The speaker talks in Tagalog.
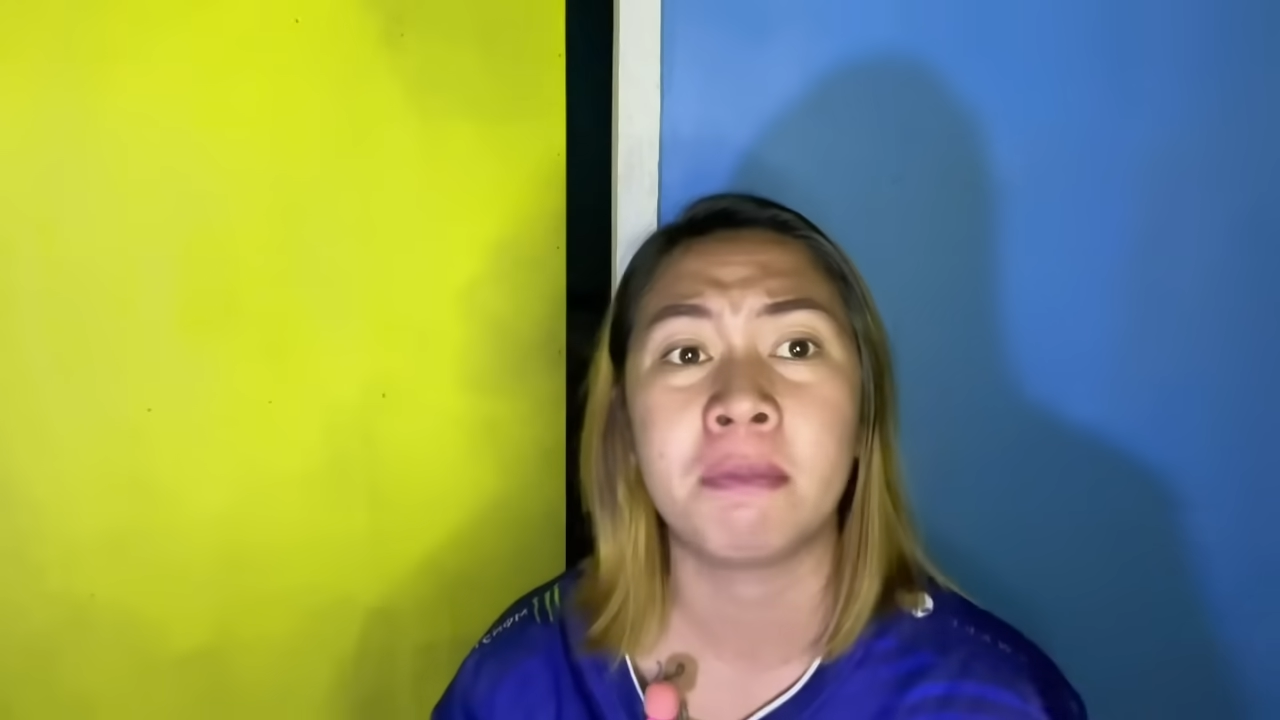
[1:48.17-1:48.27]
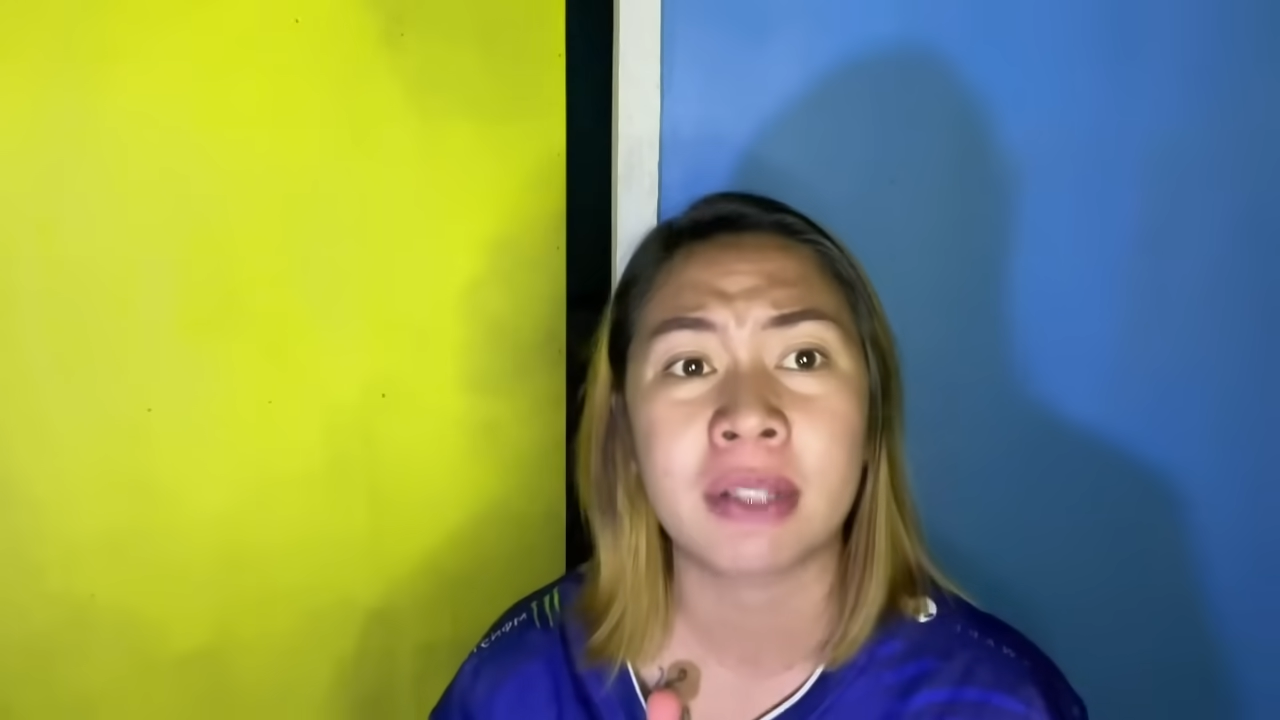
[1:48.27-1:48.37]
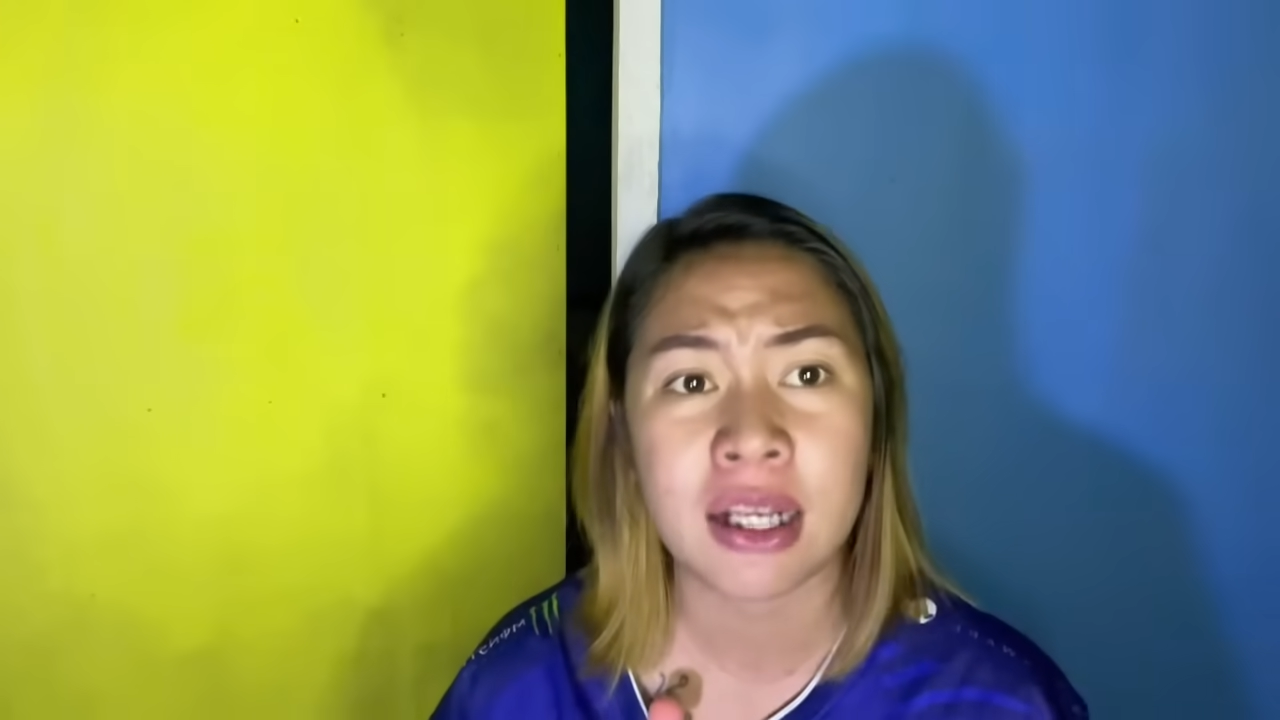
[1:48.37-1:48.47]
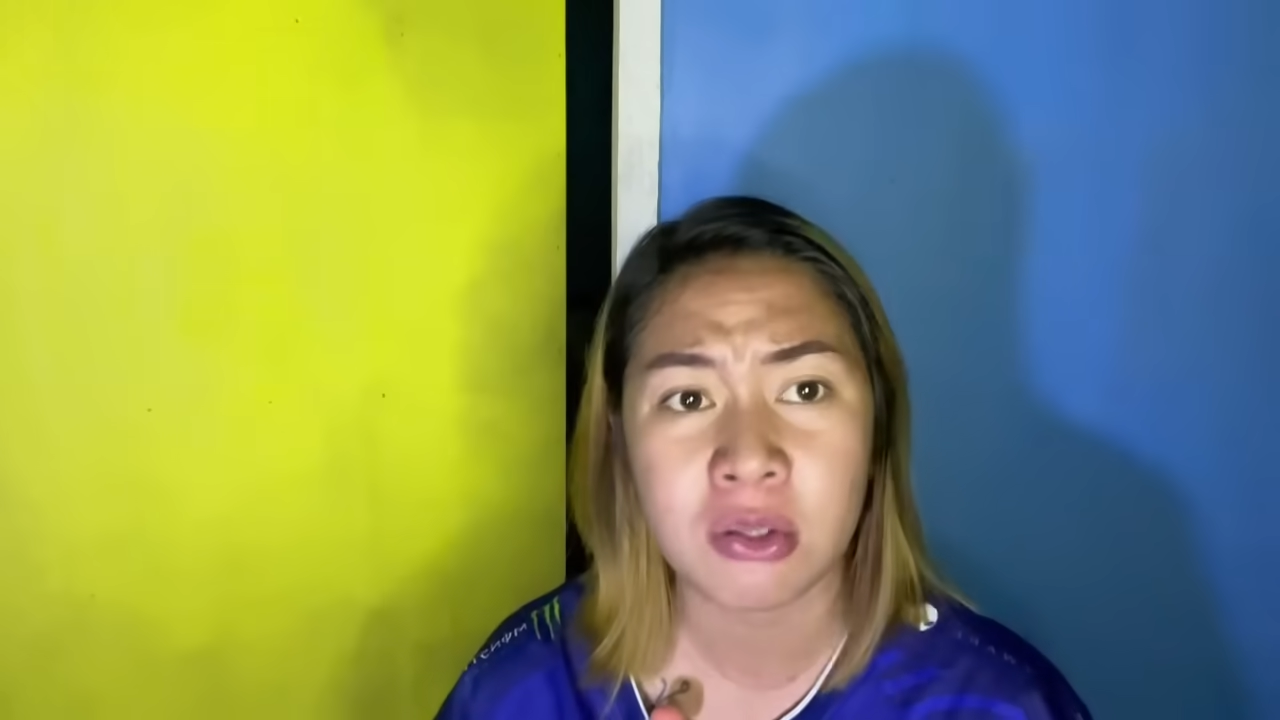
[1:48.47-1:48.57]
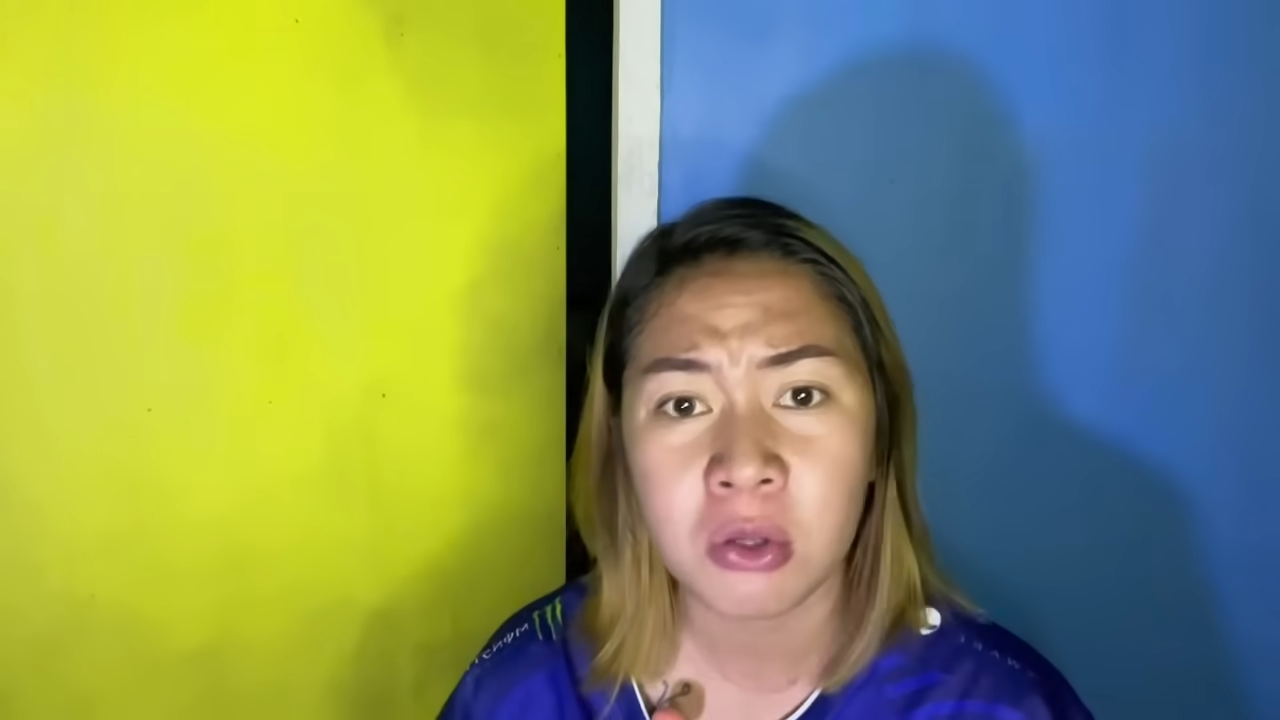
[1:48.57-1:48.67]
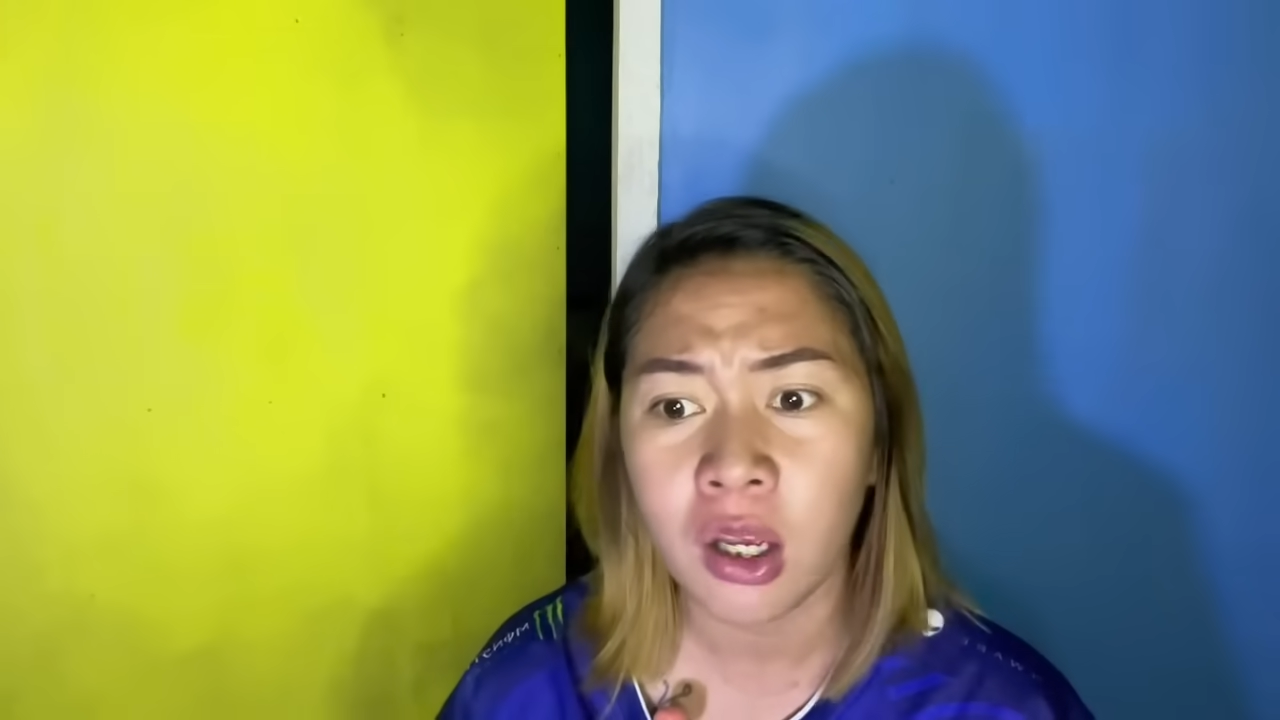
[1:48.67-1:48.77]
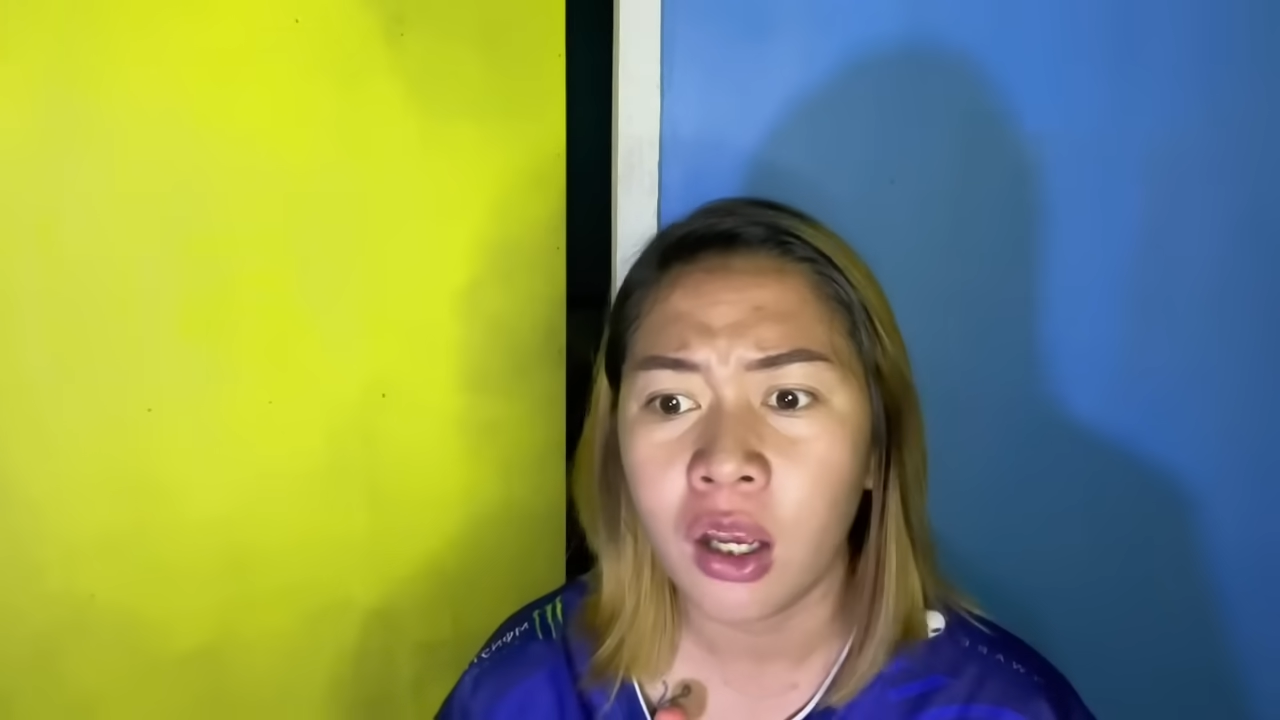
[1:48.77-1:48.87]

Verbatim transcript: Kaso,